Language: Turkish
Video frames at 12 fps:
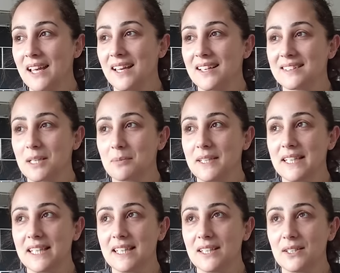E, tabii
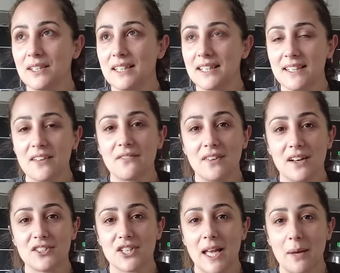iki, iki defa
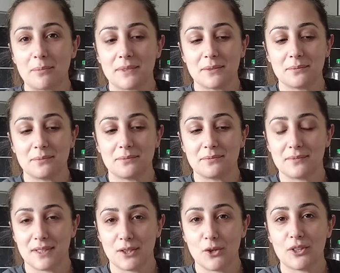şey yaptım
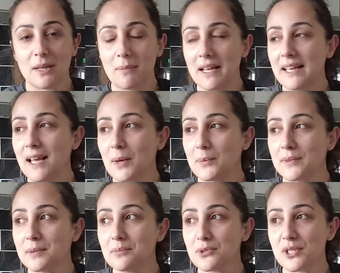e, ödemeli
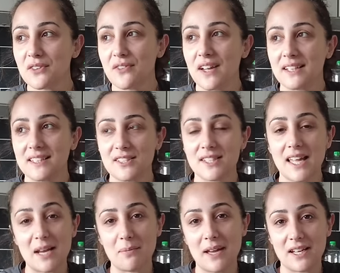yaptım. Bu sefer de işte
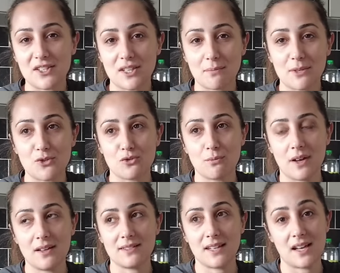her perşembe,
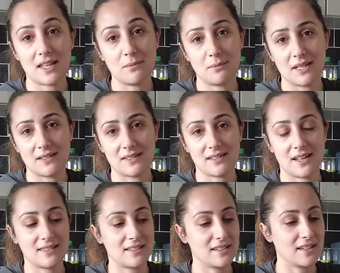cuma, ta Mayıs
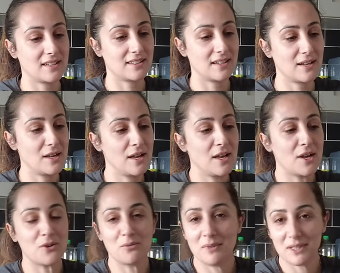tatiline kadar
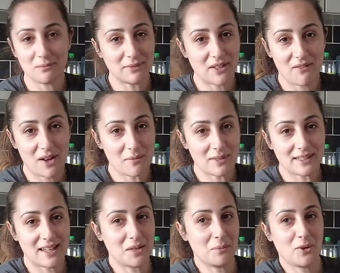Umarım devam
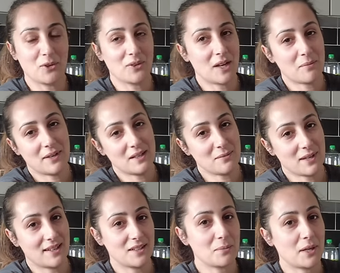eder. Onlar beni
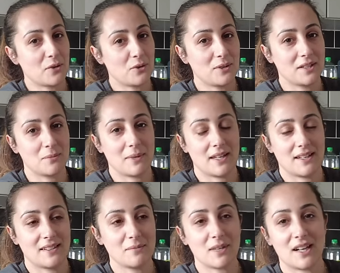beğenir, ben onları
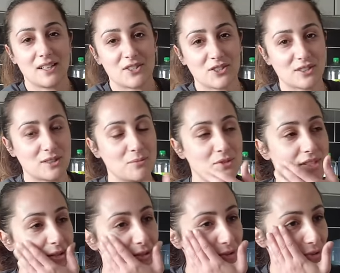beğenirim. Karşılıklı bir
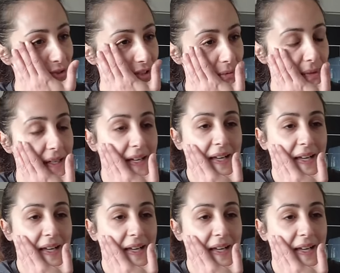şey sonuçta bu.